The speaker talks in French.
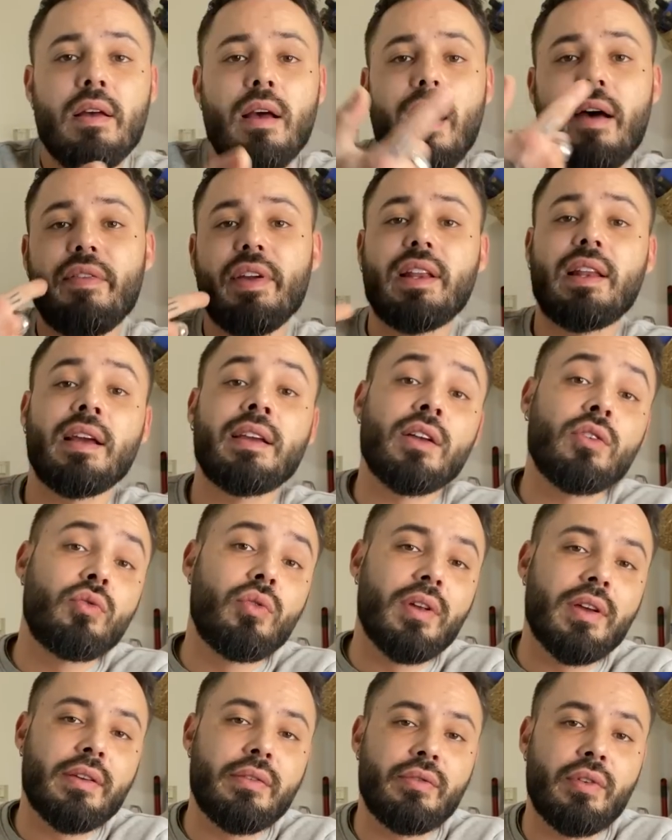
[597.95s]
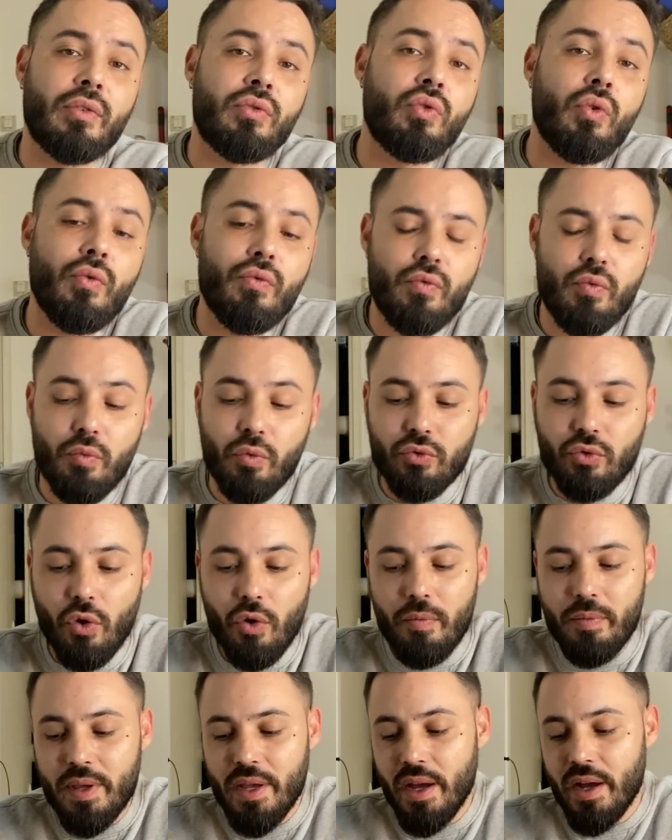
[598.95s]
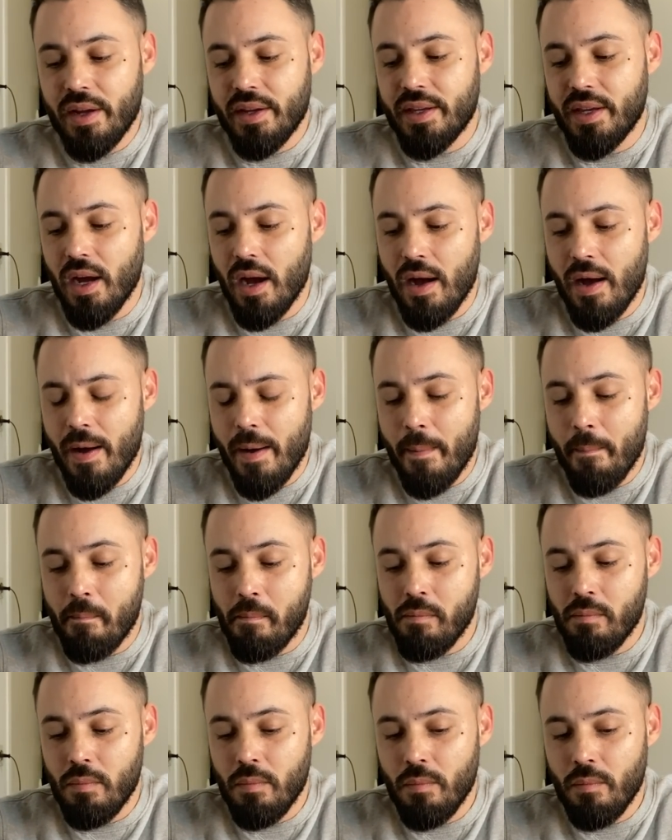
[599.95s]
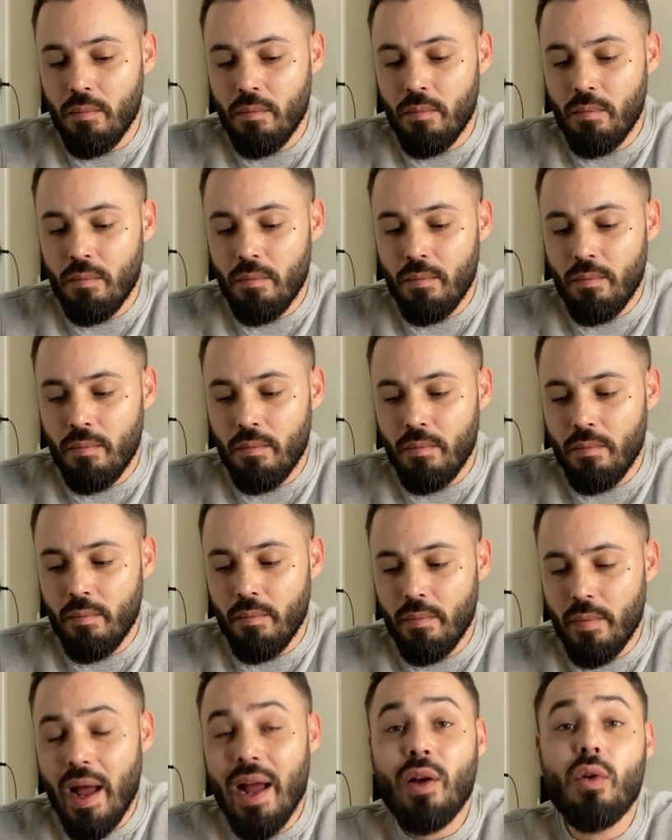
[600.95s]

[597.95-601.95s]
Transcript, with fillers: Avec la carte de l'accusation, on vous montre bien qu'il y a un